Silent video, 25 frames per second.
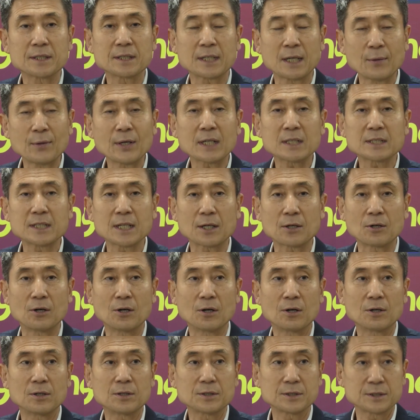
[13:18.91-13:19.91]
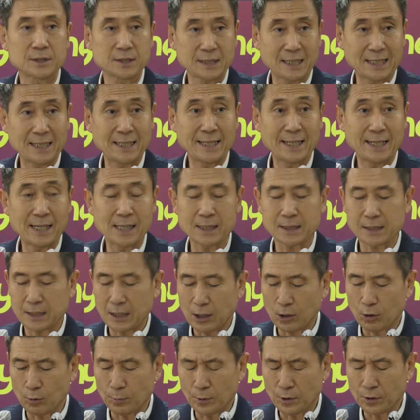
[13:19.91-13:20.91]
계획대로 잘 해낼
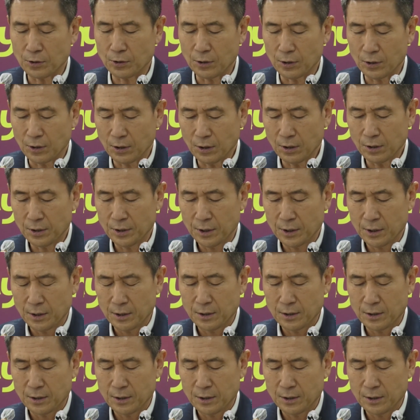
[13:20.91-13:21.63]
거라고 보고,